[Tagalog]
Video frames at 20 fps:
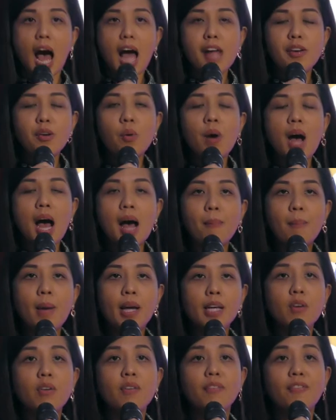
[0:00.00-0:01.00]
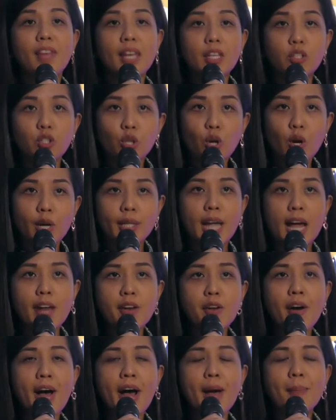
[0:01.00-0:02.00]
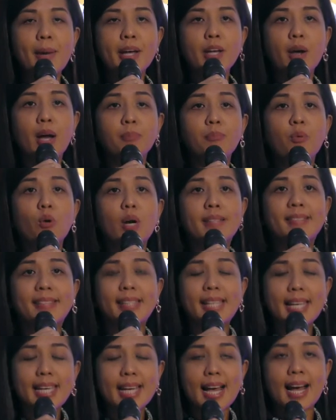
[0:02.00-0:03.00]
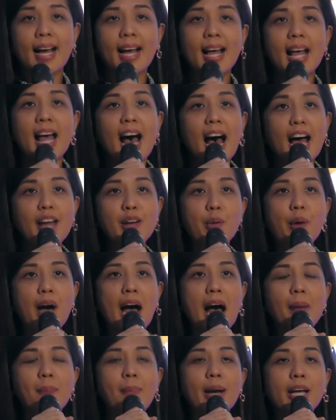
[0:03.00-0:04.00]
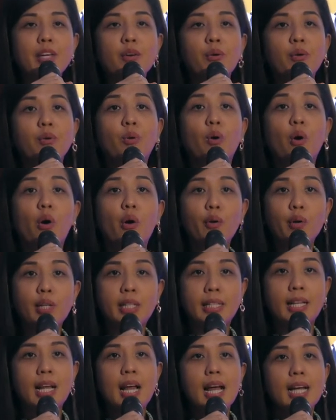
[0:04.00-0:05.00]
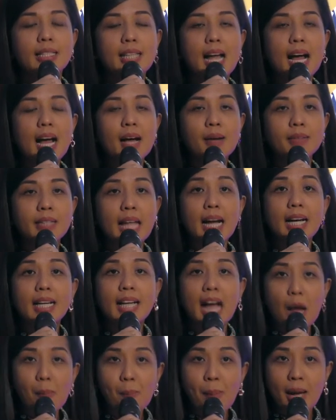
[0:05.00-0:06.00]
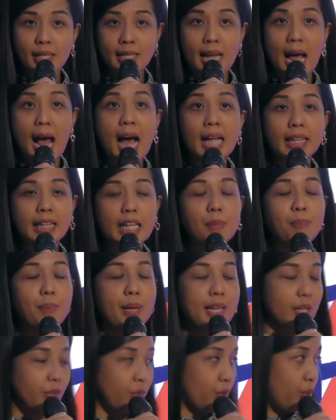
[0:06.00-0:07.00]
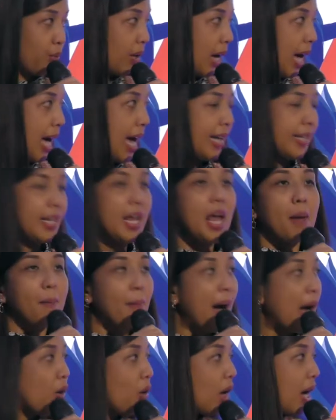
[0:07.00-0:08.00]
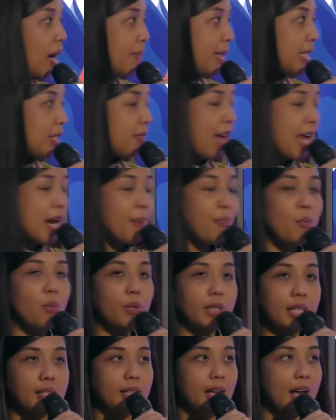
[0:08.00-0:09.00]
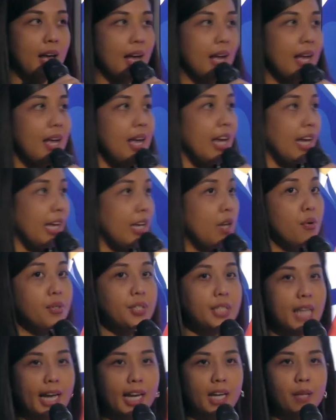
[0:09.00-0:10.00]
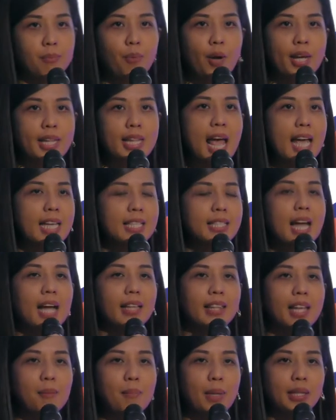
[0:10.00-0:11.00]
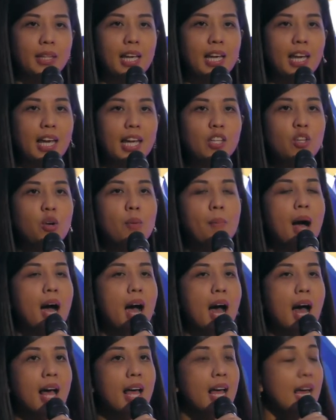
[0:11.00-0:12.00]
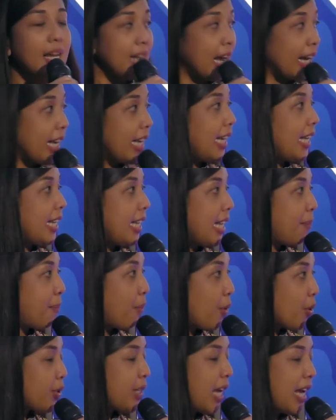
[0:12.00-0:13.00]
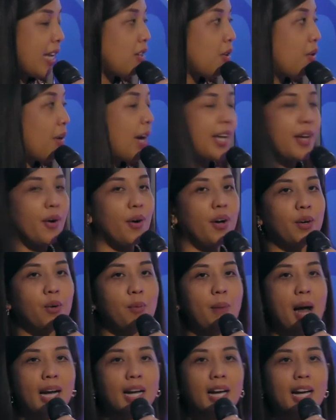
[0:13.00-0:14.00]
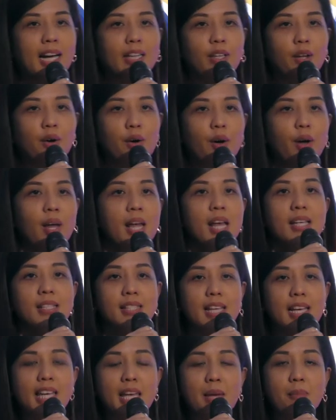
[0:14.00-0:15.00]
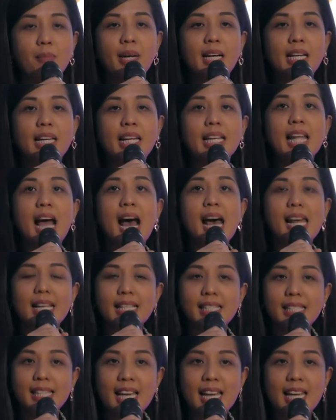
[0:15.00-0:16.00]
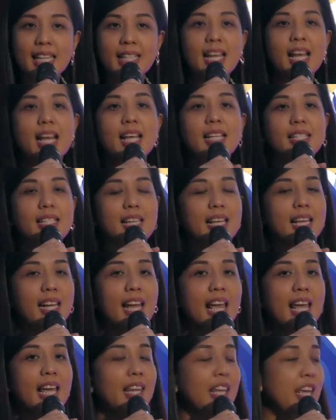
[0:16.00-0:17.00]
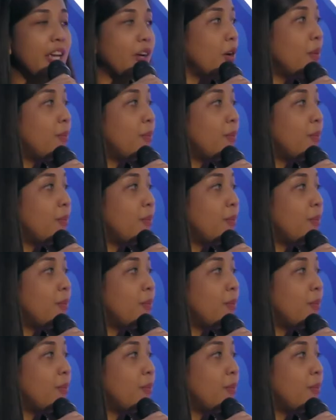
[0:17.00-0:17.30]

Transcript: ano nga ba yung vision, ano nga ba yung advokasya, ano nga ba yung goal ng tanggapan na ating pinasukan. Bago ka, Miss Vera, pumunta sa iyong second point, nais nating batiin yung mga nakikinig po sa inyo ngayon, umagang ito. Si Kimberly Narazid, si Ray Rico